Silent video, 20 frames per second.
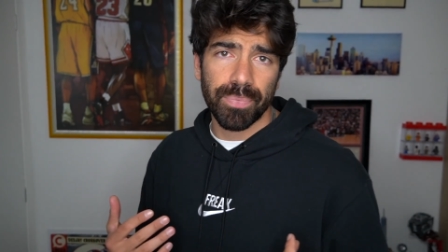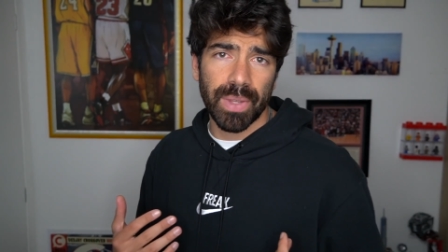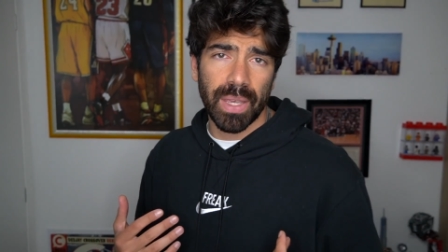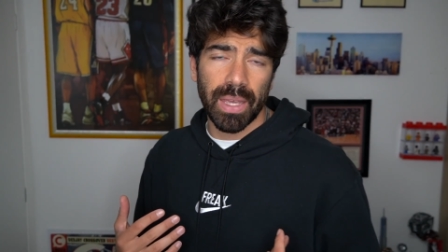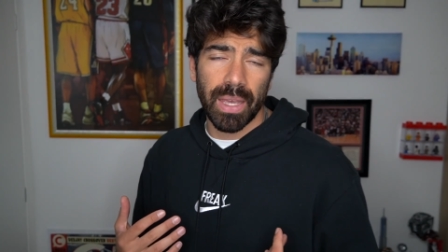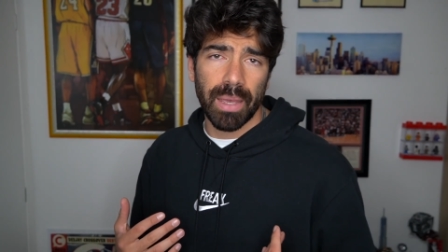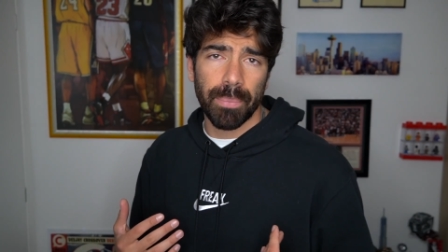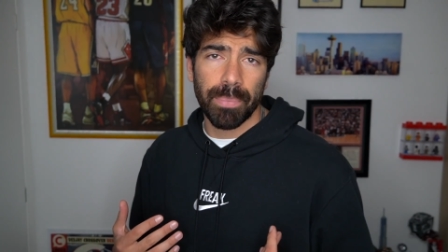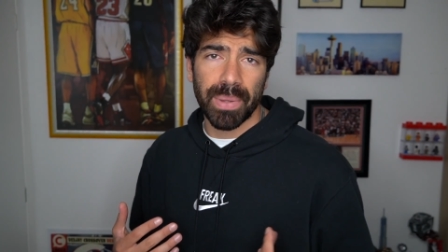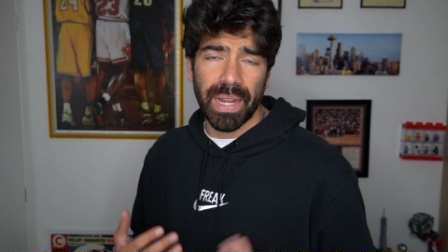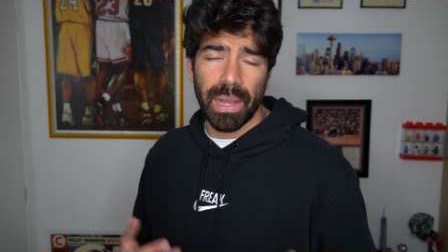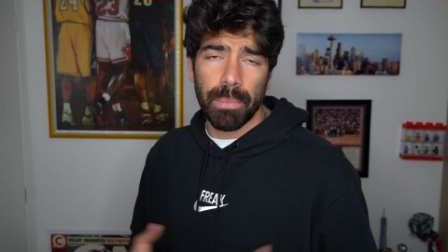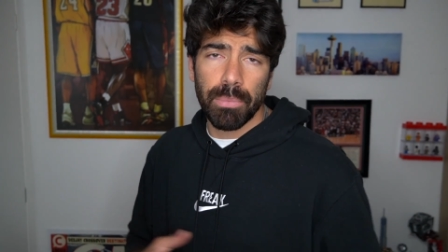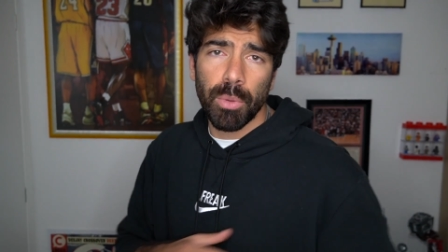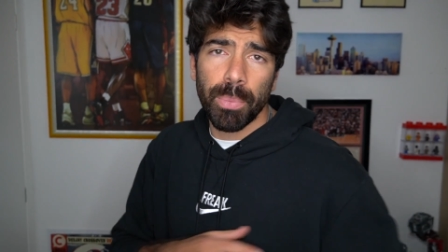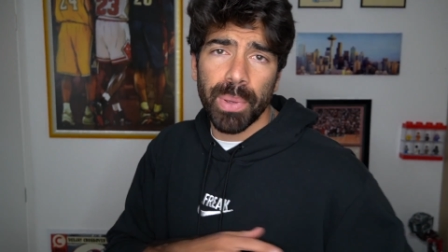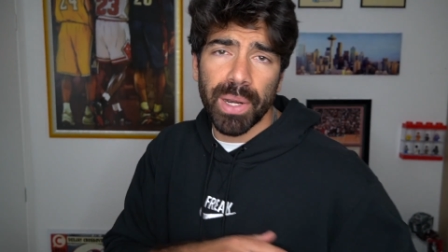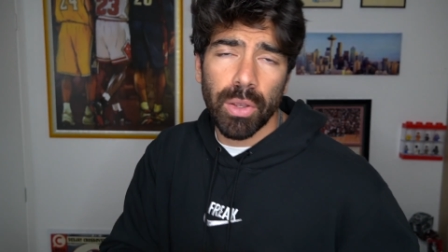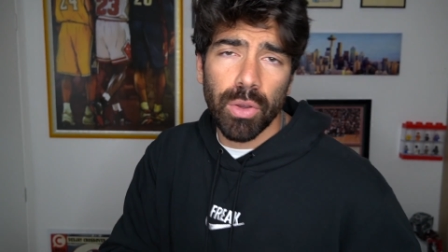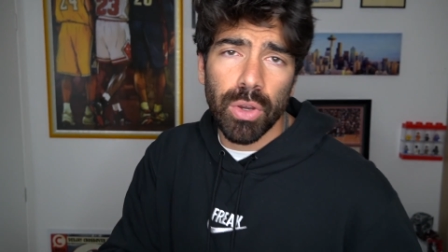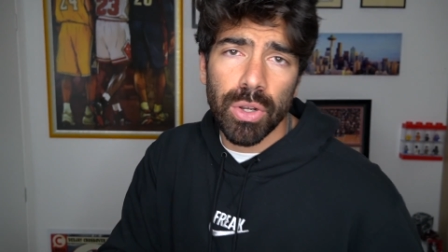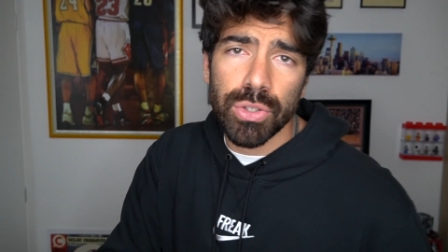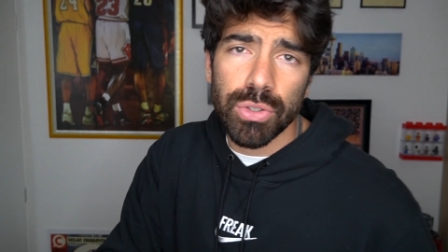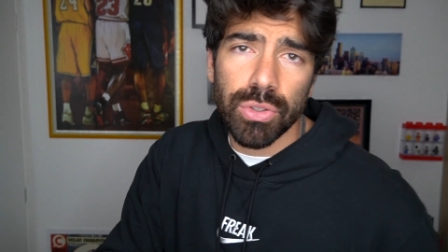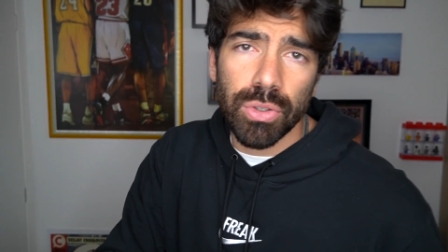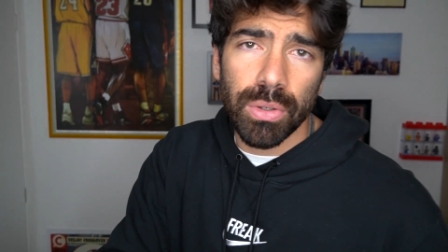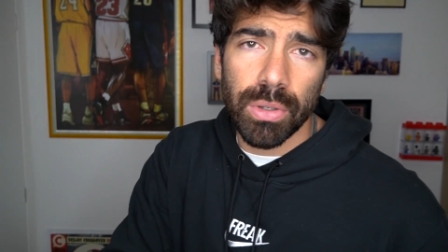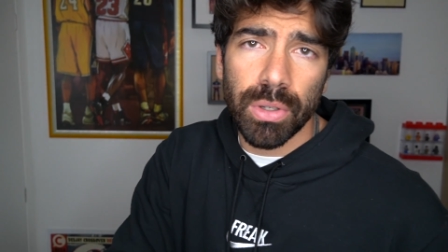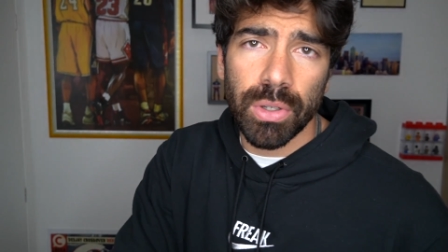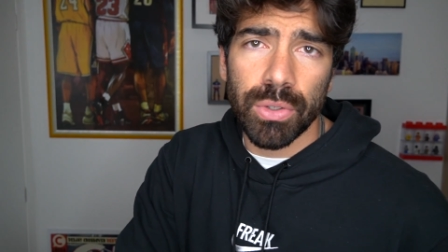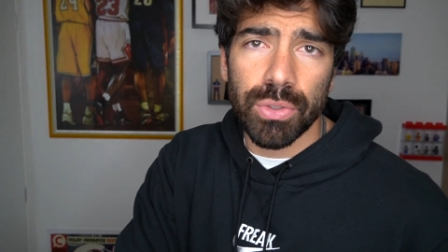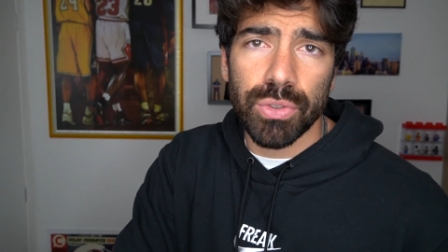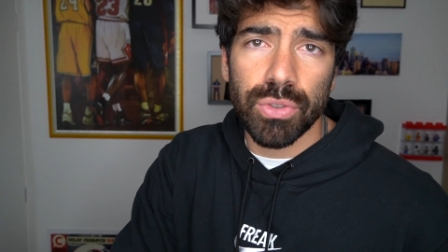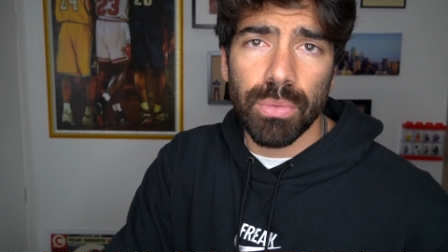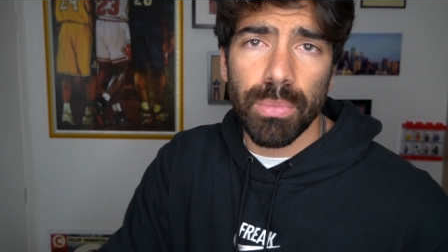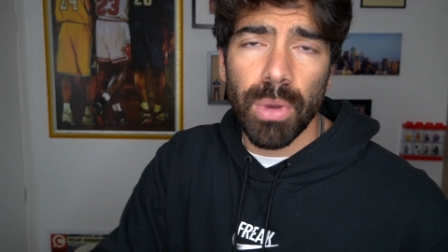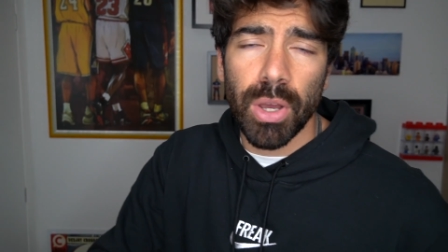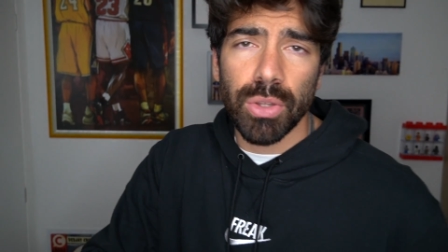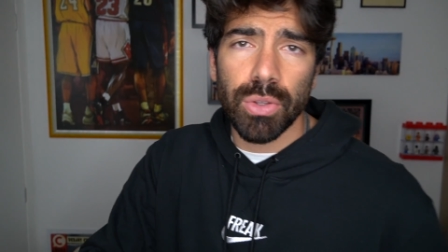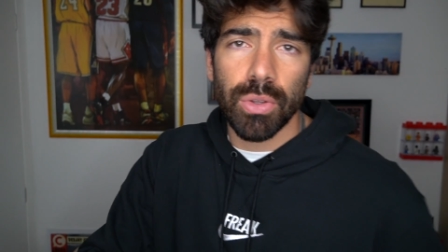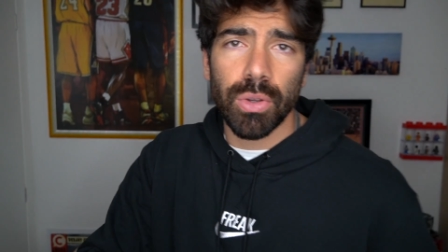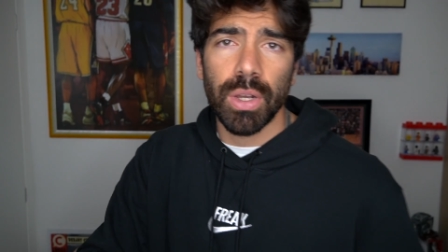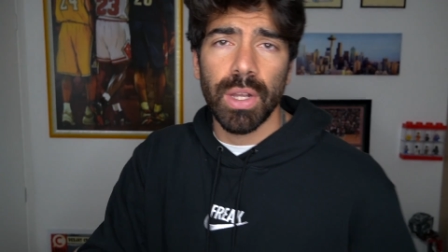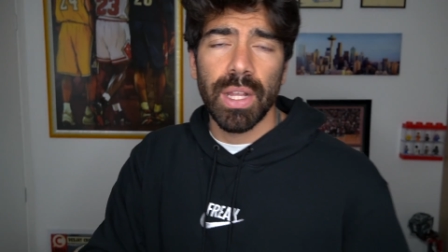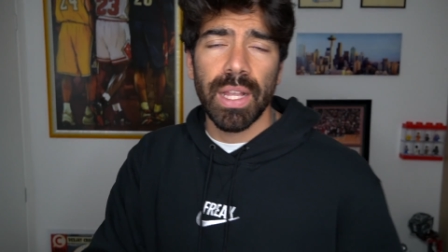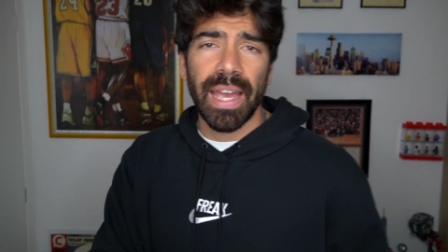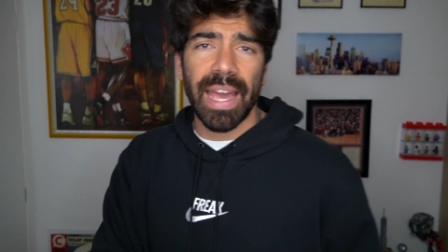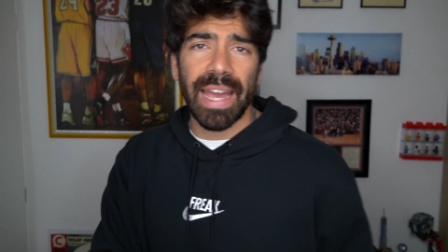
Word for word: eh, perché il mio percorso, grosso modo,